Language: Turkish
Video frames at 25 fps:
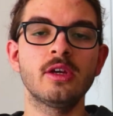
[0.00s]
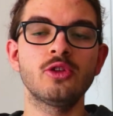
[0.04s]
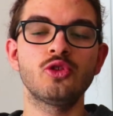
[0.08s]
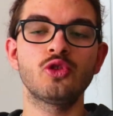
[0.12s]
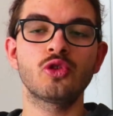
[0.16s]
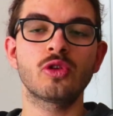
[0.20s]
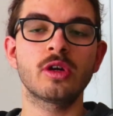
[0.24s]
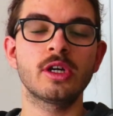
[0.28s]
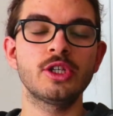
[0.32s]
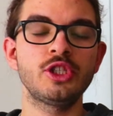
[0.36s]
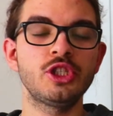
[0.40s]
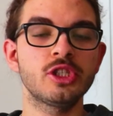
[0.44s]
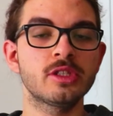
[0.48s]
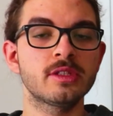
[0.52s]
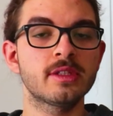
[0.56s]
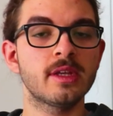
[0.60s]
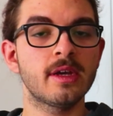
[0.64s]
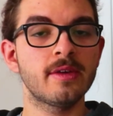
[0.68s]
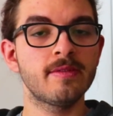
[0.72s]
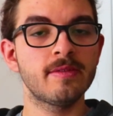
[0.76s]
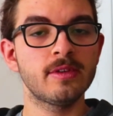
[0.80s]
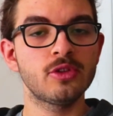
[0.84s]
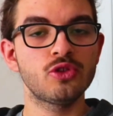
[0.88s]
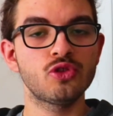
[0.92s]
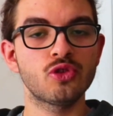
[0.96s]
çok
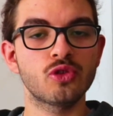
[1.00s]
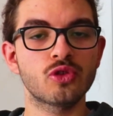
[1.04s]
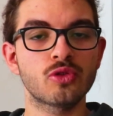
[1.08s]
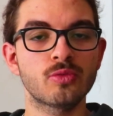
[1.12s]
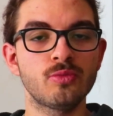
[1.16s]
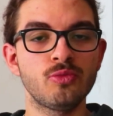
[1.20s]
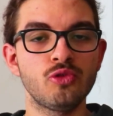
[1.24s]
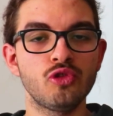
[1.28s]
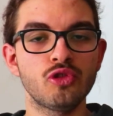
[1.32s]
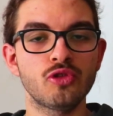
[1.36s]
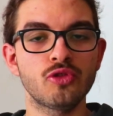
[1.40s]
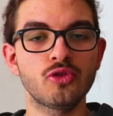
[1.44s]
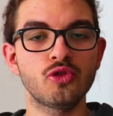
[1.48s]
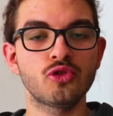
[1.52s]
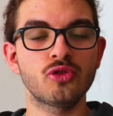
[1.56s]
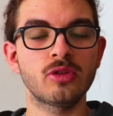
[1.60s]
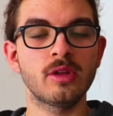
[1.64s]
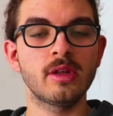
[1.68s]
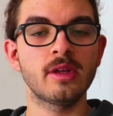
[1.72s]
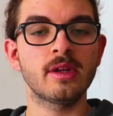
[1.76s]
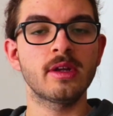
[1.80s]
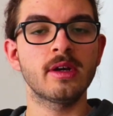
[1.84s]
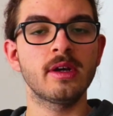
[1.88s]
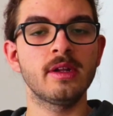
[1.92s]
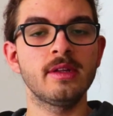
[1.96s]
açıktan ve çok büyük
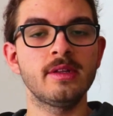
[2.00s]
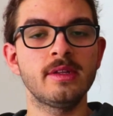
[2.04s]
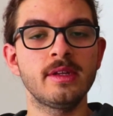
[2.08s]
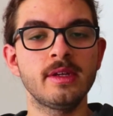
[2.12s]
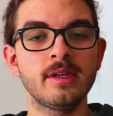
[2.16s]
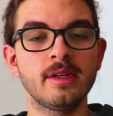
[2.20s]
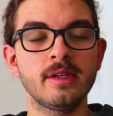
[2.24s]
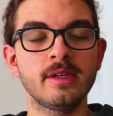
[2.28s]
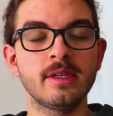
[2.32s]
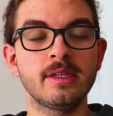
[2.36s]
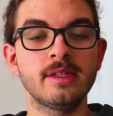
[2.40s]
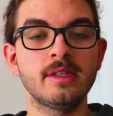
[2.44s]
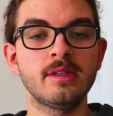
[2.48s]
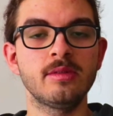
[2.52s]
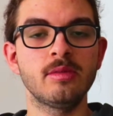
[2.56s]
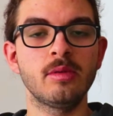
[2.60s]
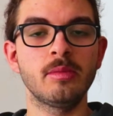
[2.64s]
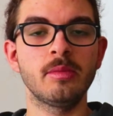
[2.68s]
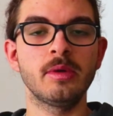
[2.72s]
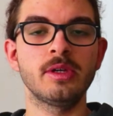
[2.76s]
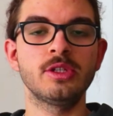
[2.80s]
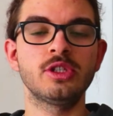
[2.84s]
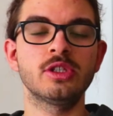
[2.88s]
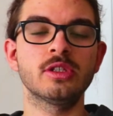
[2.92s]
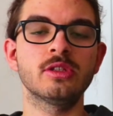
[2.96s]
kütleler halinde
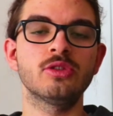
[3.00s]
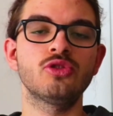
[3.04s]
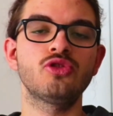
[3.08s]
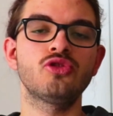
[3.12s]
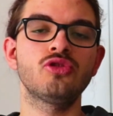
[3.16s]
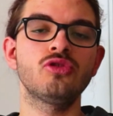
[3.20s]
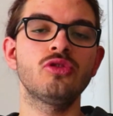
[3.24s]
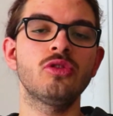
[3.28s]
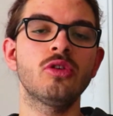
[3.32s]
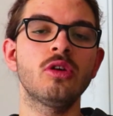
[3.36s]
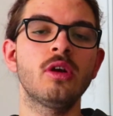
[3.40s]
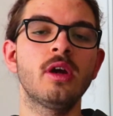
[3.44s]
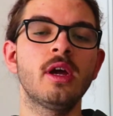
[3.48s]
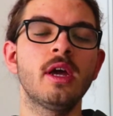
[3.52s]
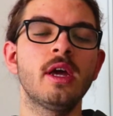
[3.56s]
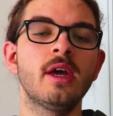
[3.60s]
gidilmemeye çalışıyor.